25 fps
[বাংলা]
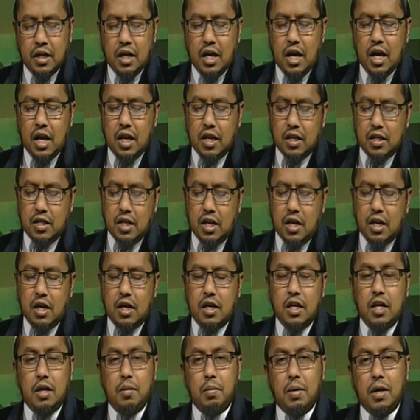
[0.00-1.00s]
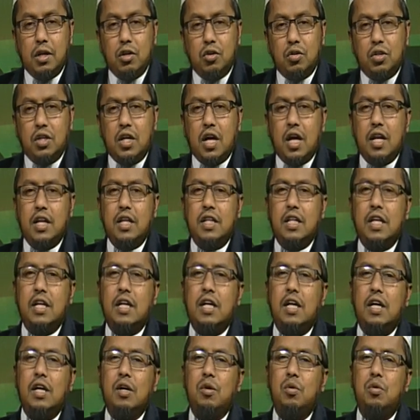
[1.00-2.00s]
আল্লাহ তালা
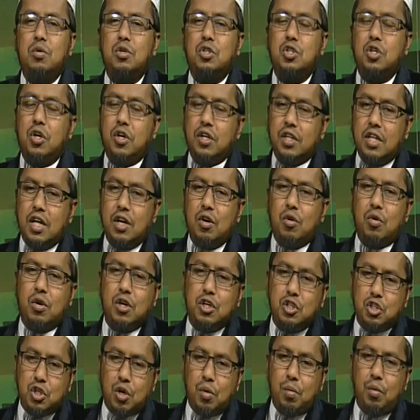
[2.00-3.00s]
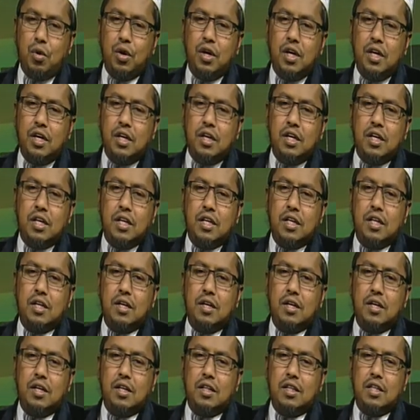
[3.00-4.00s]
ইবাদতকারীদেরকেও শয়তান অনেক সময়
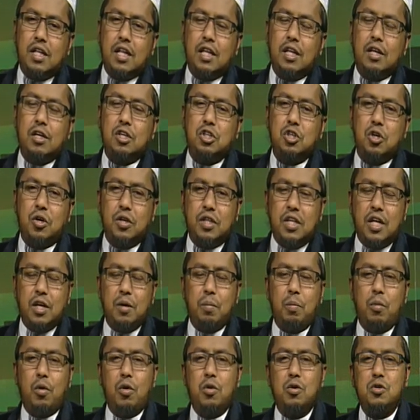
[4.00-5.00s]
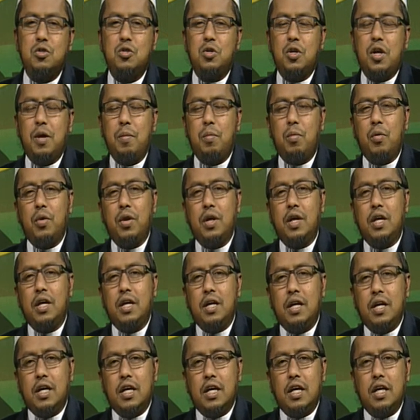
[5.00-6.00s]
তাদের শয়তানের প্ররোচনায় পড়ে
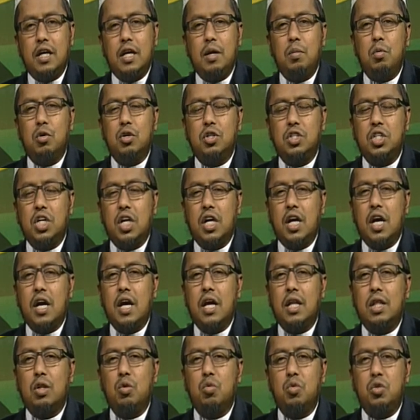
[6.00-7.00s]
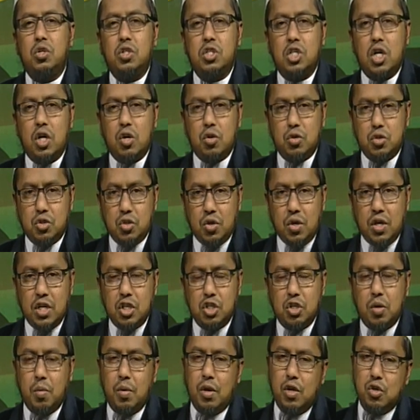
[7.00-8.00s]
গিবত শেখায়াত কুৎসা রচনা
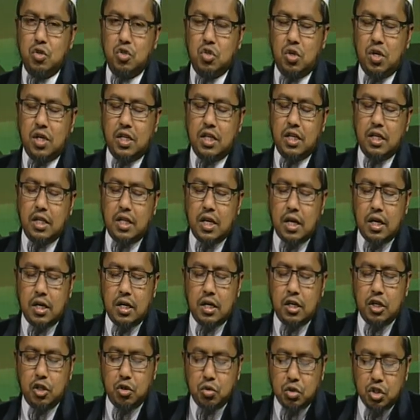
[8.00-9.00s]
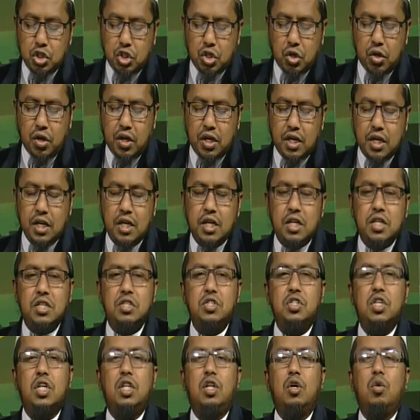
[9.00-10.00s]
সমালোচনাতে তারা নিয়োজিত হয়
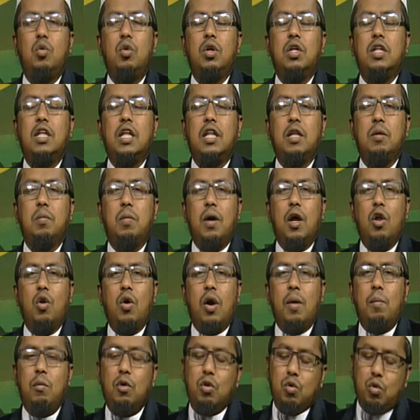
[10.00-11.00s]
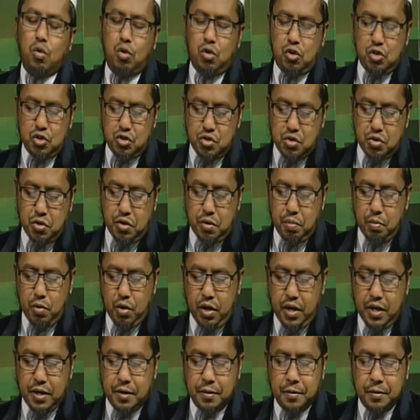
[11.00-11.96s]
যাতে করে তাদের ভালো আমলগুলো নষ্ট হয়ে পড়ে